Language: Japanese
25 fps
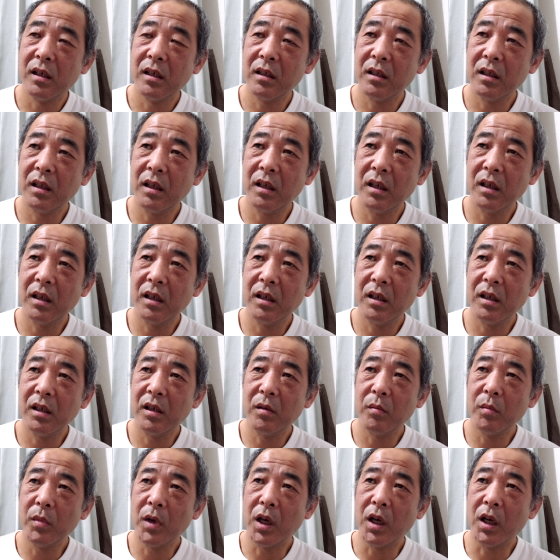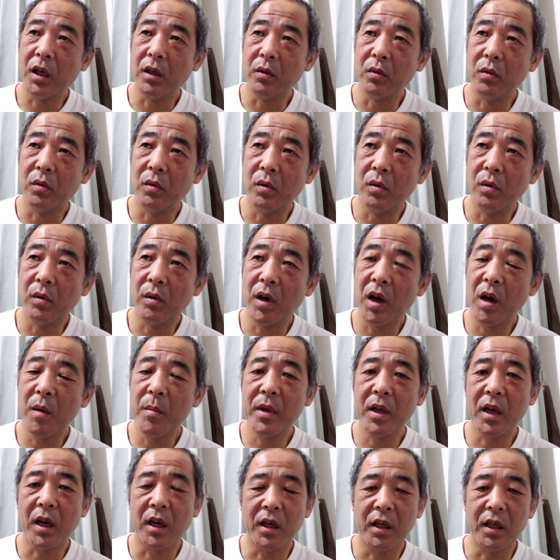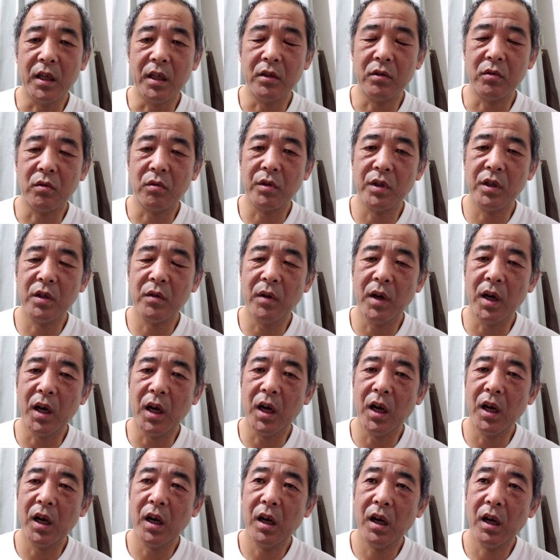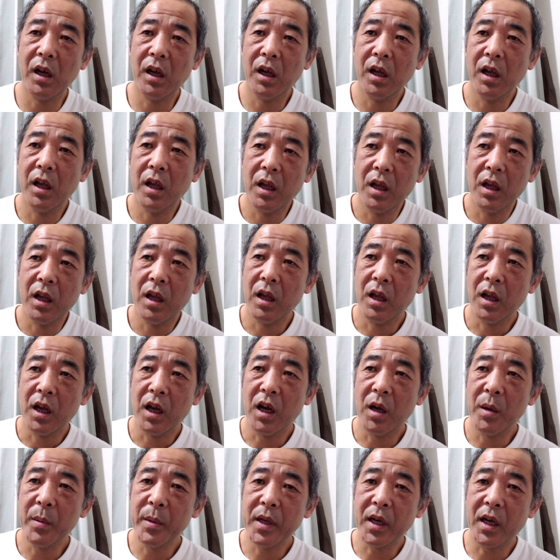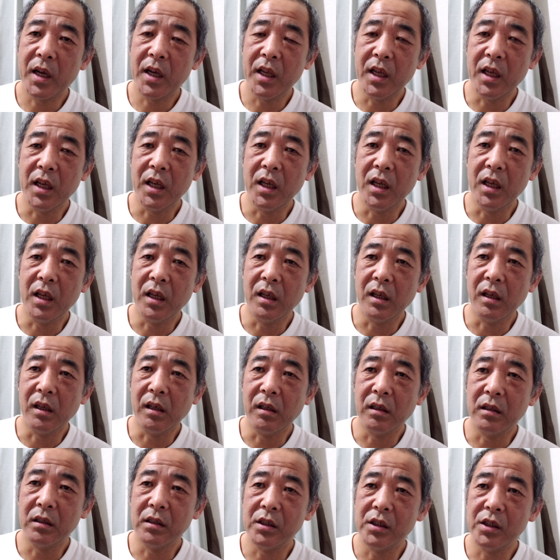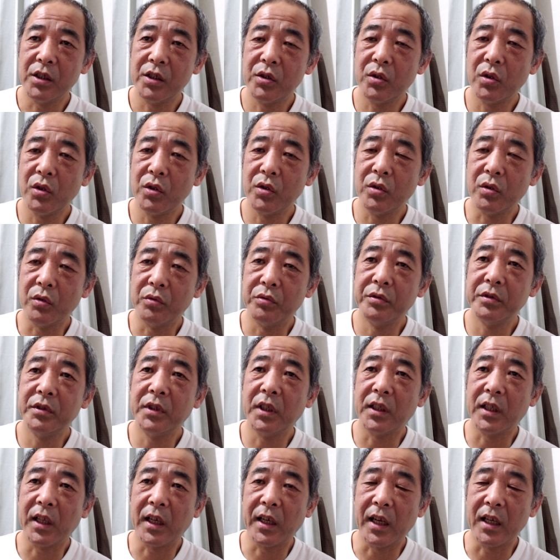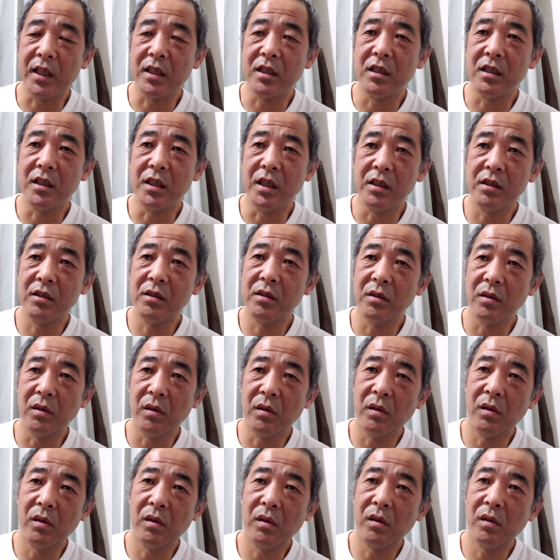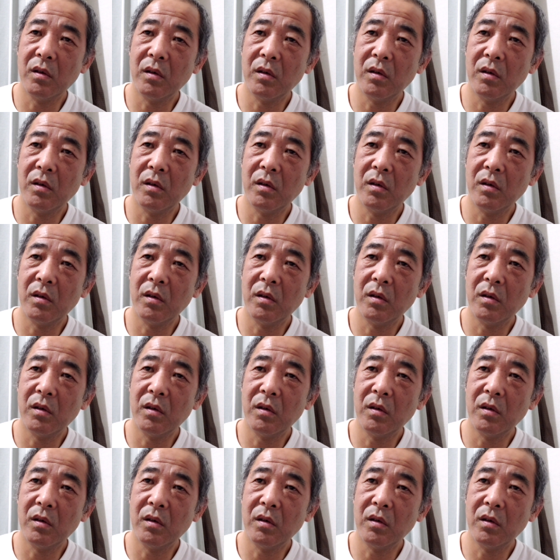で、まああの、雨がね、その日は、雨がね、しとしと降ってたらしいんですよ。